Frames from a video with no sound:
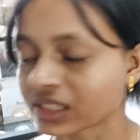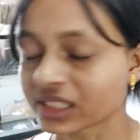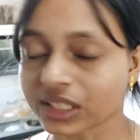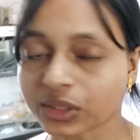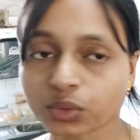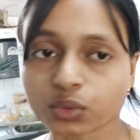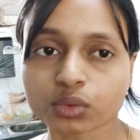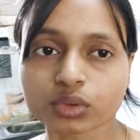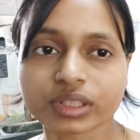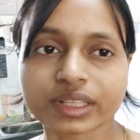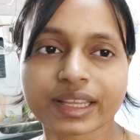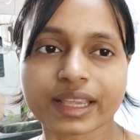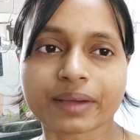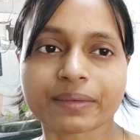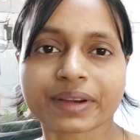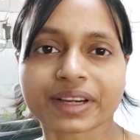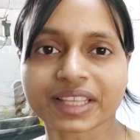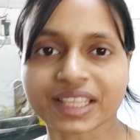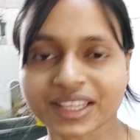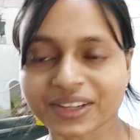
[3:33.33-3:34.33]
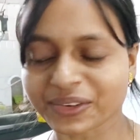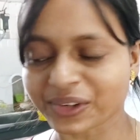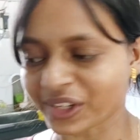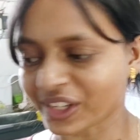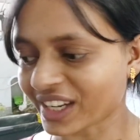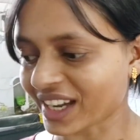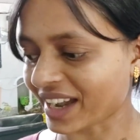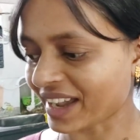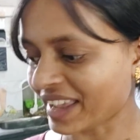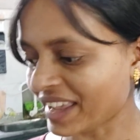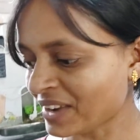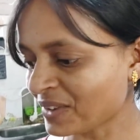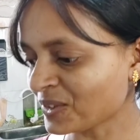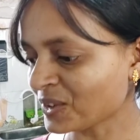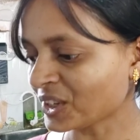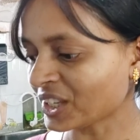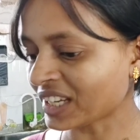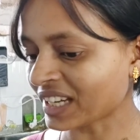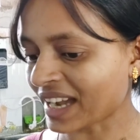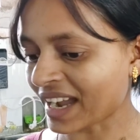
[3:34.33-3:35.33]
যে কুদরি আবার কি করে খায়
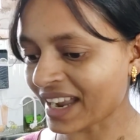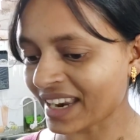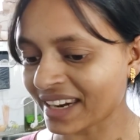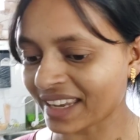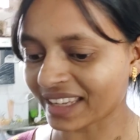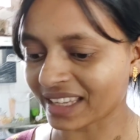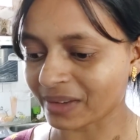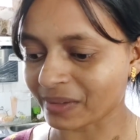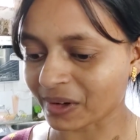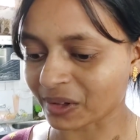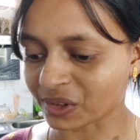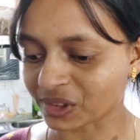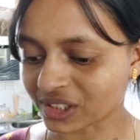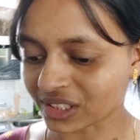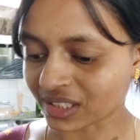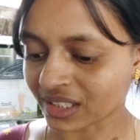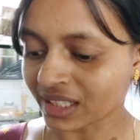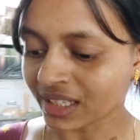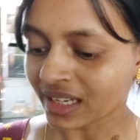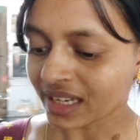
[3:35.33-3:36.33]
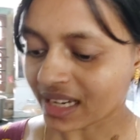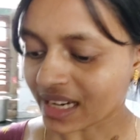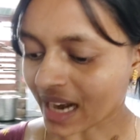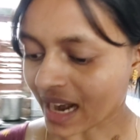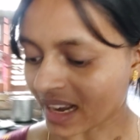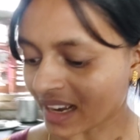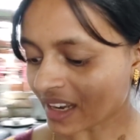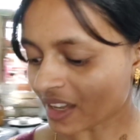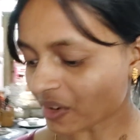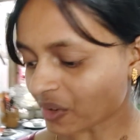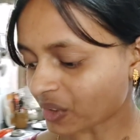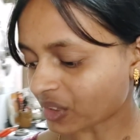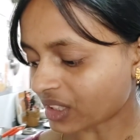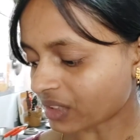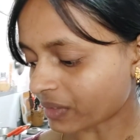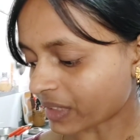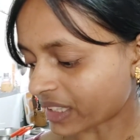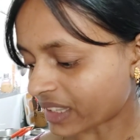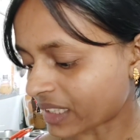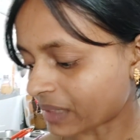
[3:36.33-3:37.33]
এগুলো কি খায় নাকি মানুষে রান্নাও
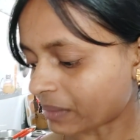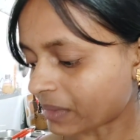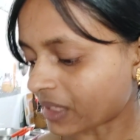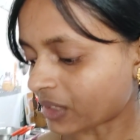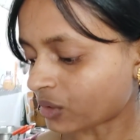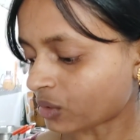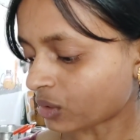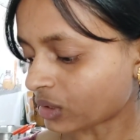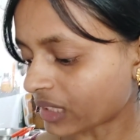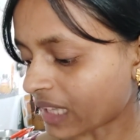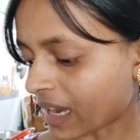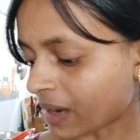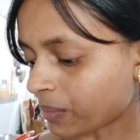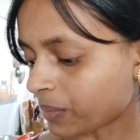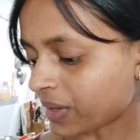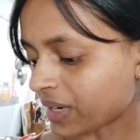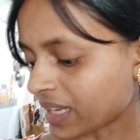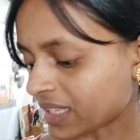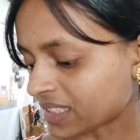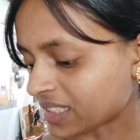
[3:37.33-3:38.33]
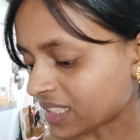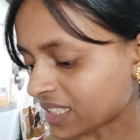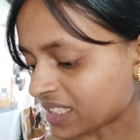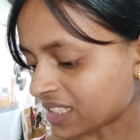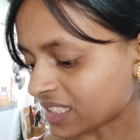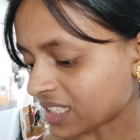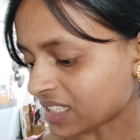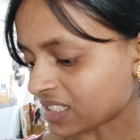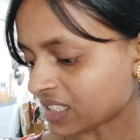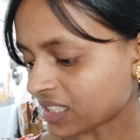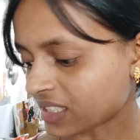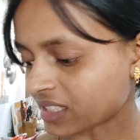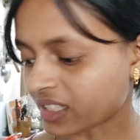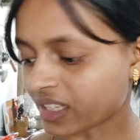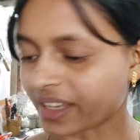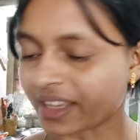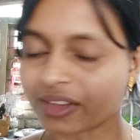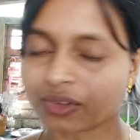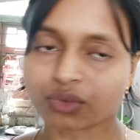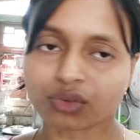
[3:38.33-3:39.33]
করতে পারতাম না তো তারপরে আস্তে আস্তে আস্তে
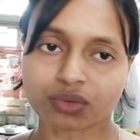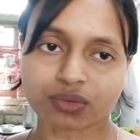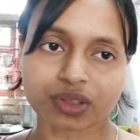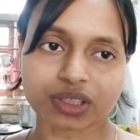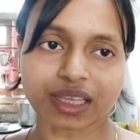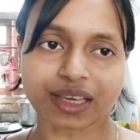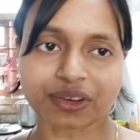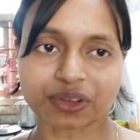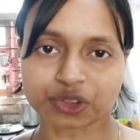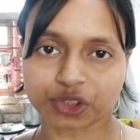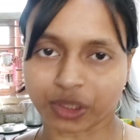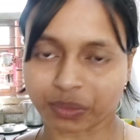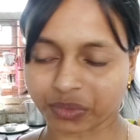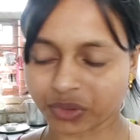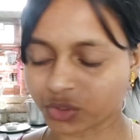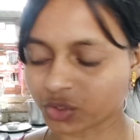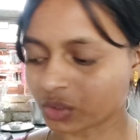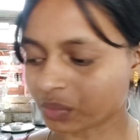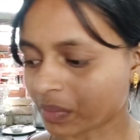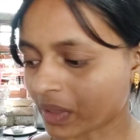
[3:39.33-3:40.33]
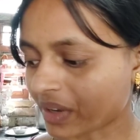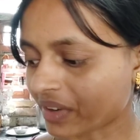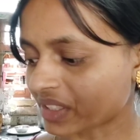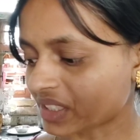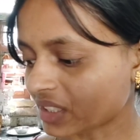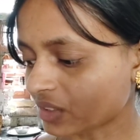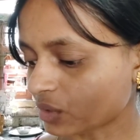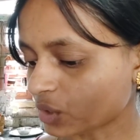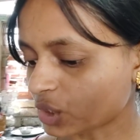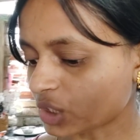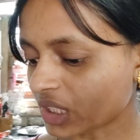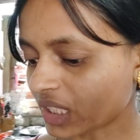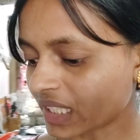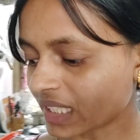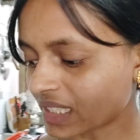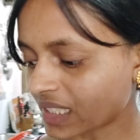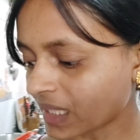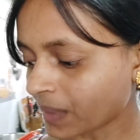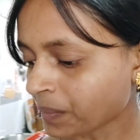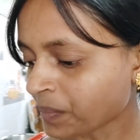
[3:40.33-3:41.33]
আস্তে ইউটিউবে তো এখন সবকিছুই পাওয়া যায় তো
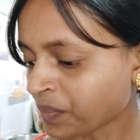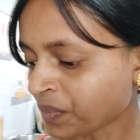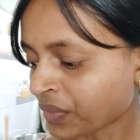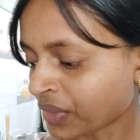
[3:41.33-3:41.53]
শিখেছি